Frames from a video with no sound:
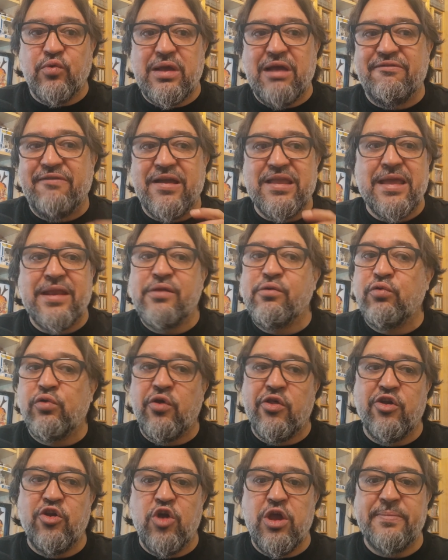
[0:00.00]
que nunca falla en
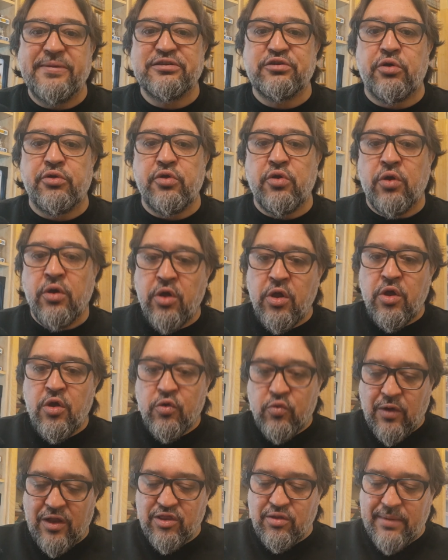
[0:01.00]
ninguno de los episodios.
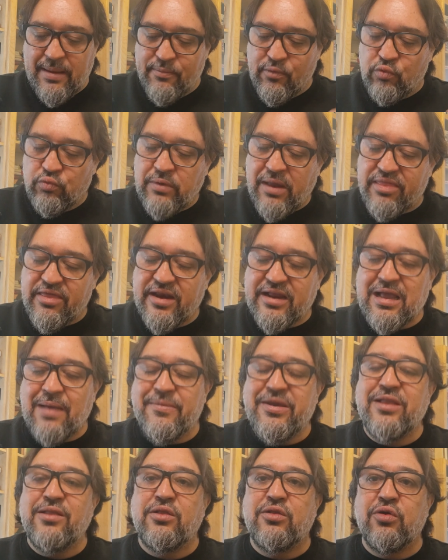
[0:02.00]
Cuando vemos un
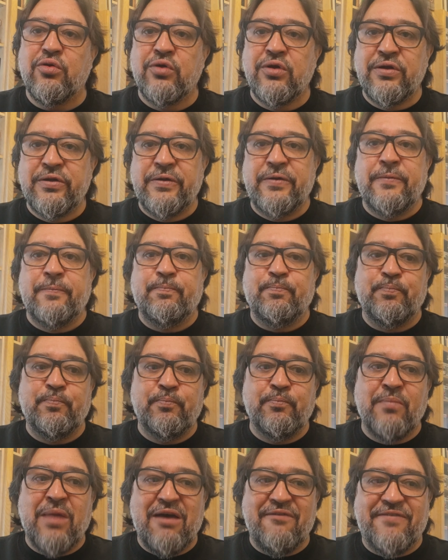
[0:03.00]
acercamiento
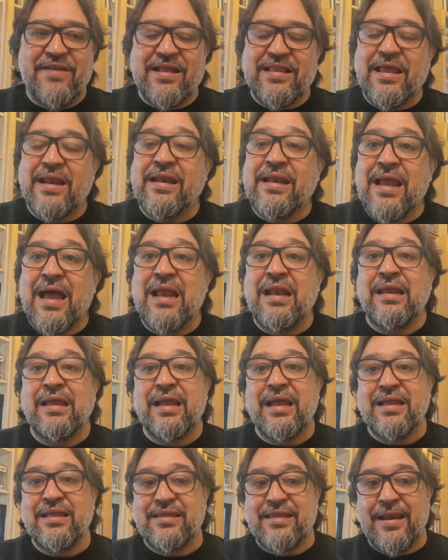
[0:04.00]
más
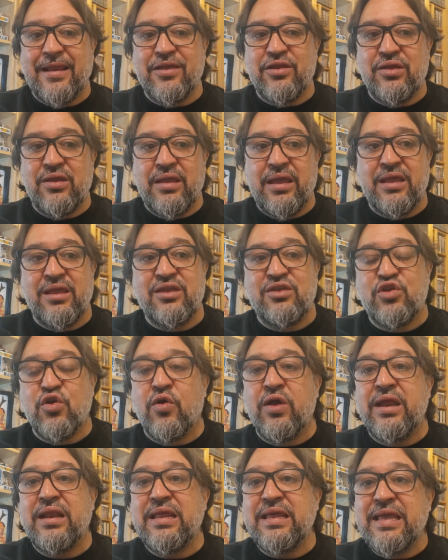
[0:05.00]
fraternal entre eh,
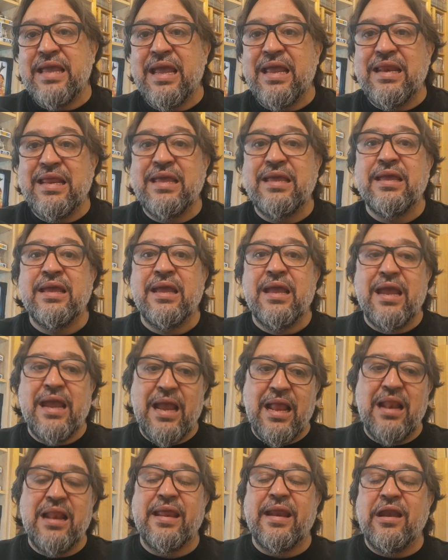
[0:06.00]
Joel y Ellie,
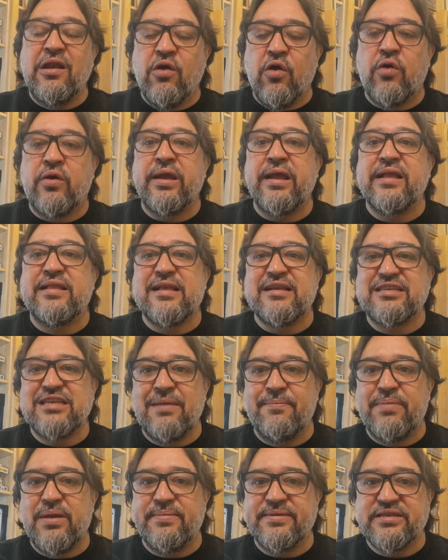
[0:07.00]
el reloj está
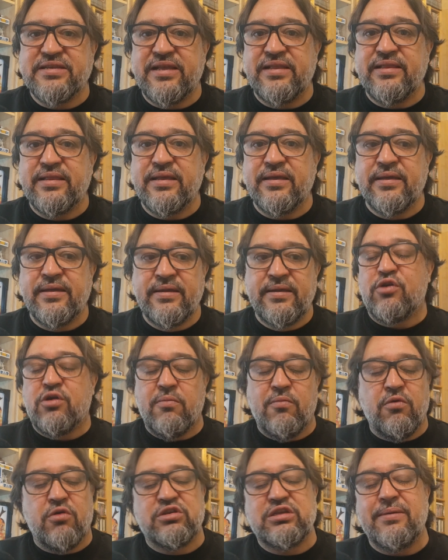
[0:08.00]
siempre presente. Vemos
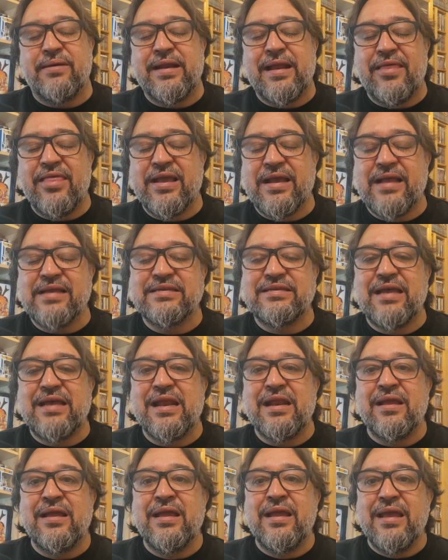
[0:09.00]
cómo se van a
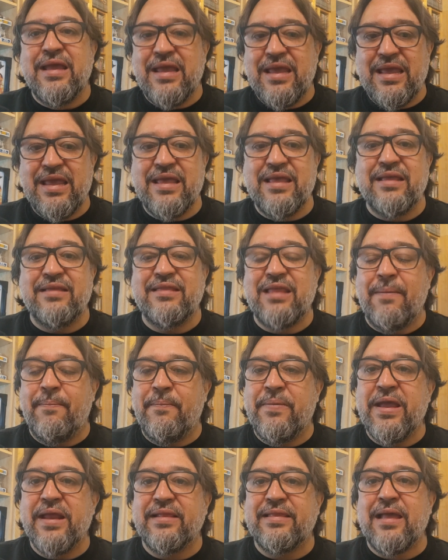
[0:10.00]
descansar y
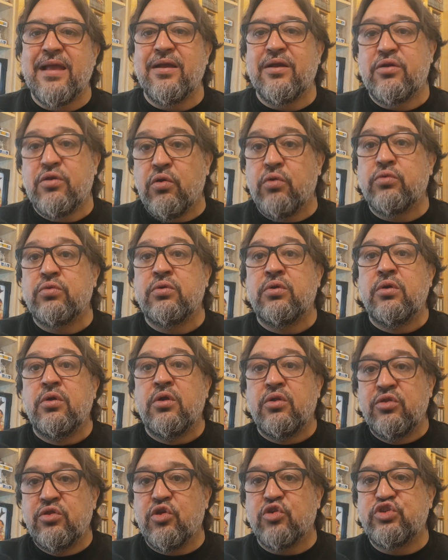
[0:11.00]
despiertan con
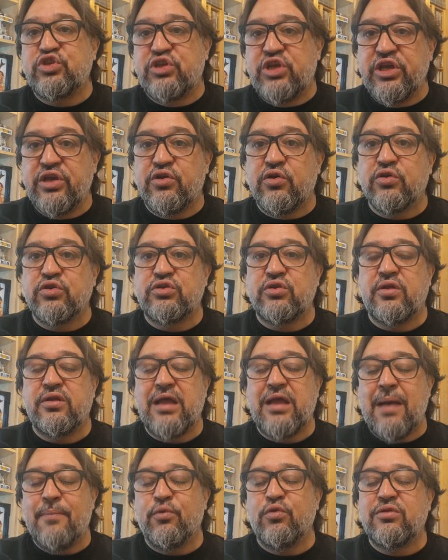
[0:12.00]
dos chicos
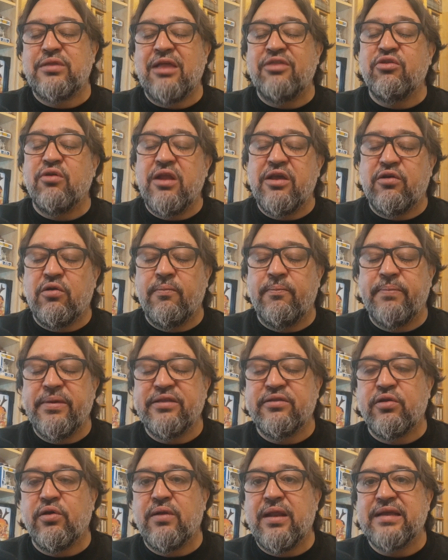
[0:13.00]
apuntándoles con
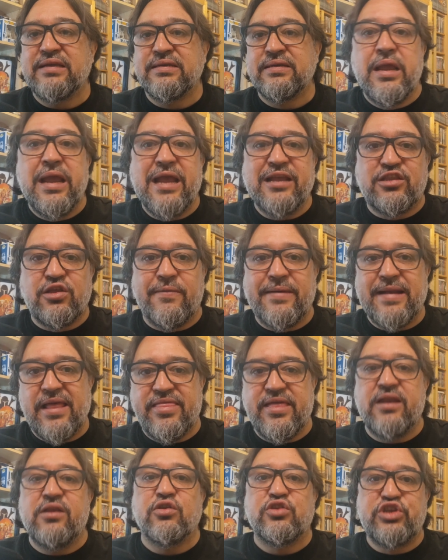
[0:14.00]
pistolas. Esto van
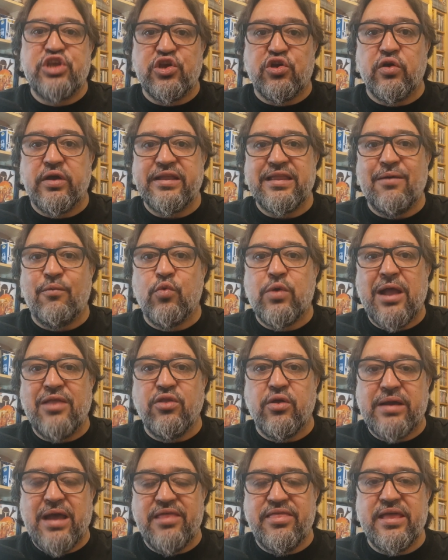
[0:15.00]
a hacer los chicos que está
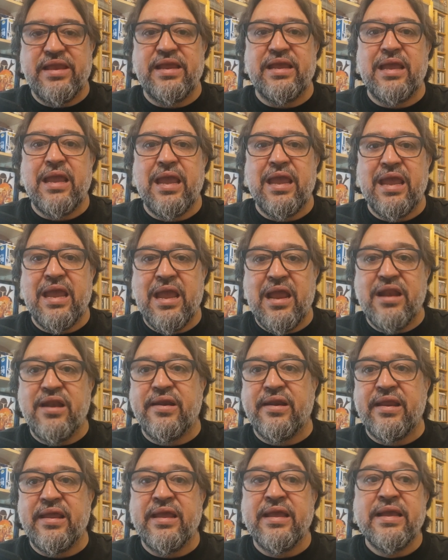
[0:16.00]
buscando Catherine, eh,
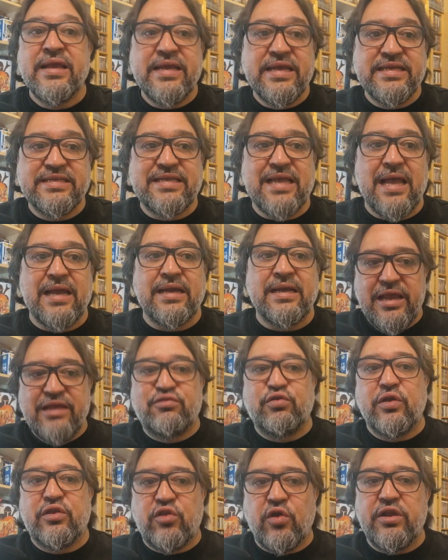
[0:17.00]
Henry y Sam,
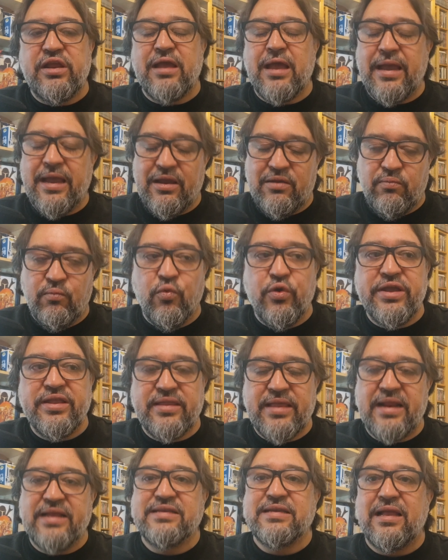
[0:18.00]
y su historia es muy
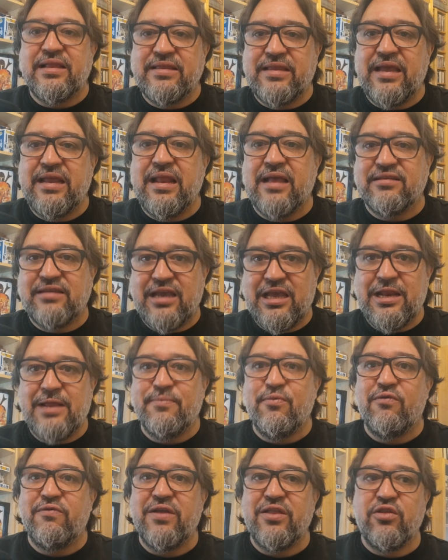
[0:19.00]
interesante y la
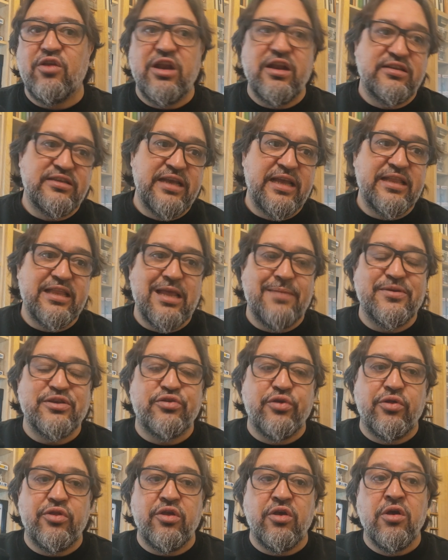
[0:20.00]
seguiremos viendo en el siguiente
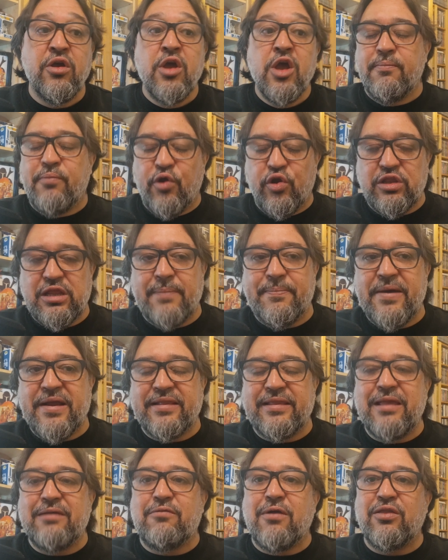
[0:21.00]
episodio. Por otra
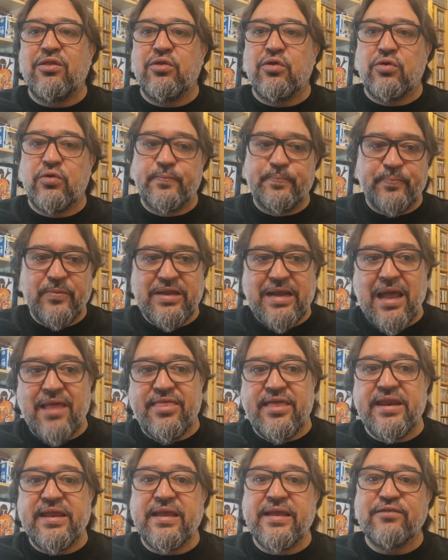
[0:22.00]
parte, cuando
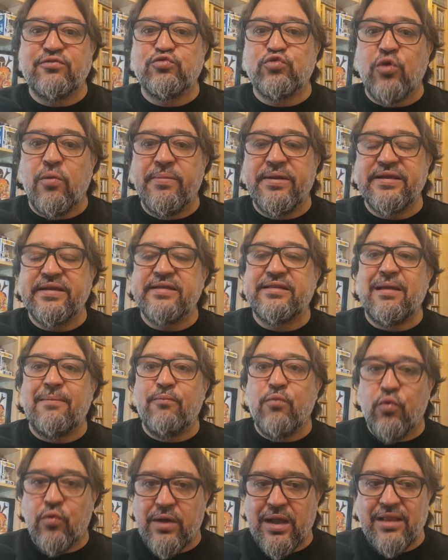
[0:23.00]
Catherine y sus hombres
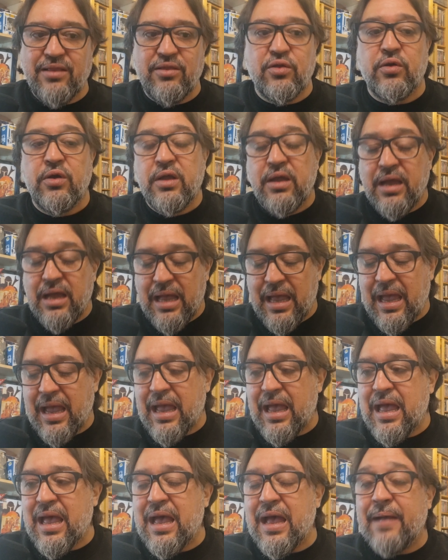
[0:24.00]
están buscando
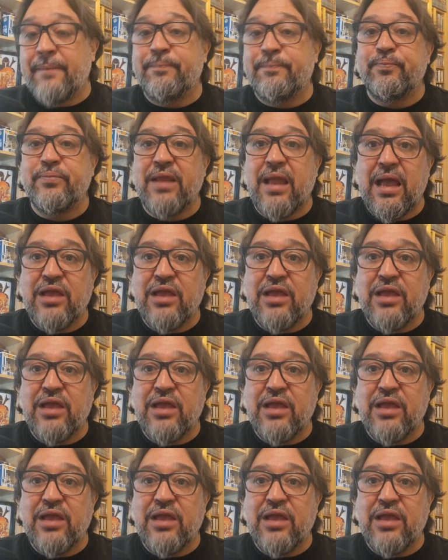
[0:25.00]
a,